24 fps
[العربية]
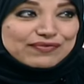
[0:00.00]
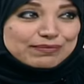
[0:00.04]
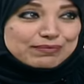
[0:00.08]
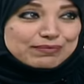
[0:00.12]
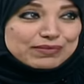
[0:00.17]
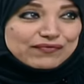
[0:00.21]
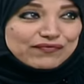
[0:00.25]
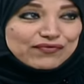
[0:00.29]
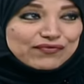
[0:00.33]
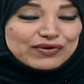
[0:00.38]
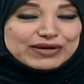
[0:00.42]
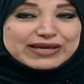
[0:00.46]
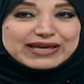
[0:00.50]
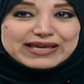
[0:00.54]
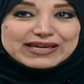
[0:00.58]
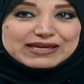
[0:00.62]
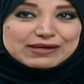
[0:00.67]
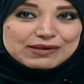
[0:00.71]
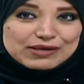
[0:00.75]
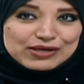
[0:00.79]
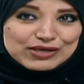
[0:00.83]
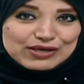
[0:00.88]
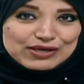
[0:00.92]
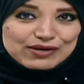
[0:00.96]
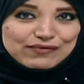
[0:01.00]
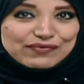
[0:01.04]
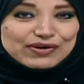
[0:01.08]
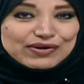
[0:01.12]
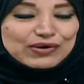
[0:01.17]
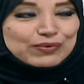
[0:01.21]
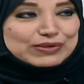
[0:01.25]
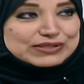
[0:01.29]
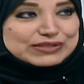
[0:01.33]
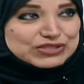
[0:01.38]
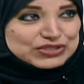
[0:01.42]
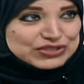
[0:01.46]
من فوق يعني
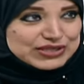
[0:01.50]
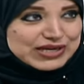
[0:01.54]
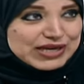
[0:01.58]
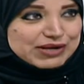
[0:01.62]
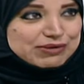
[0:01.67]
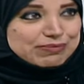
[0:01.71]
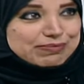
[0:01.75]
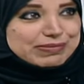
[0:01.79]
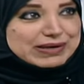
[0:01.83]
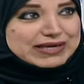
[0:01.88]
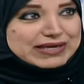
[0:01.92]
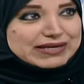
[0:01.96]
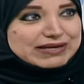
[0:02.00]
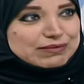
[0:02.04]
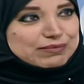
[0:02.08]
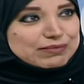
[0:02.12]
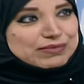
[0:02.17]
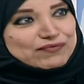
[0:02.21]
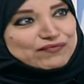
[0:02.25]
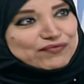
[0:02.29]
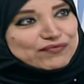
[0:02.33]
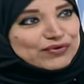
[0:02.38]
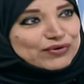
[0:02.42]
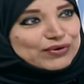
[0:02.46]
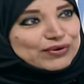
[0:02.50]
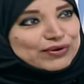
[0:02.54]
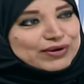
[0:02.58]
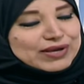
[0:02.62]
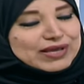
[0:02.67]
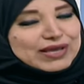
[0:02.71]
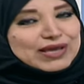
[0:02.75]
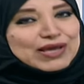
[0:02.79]
فروه الشعر باينه من فوق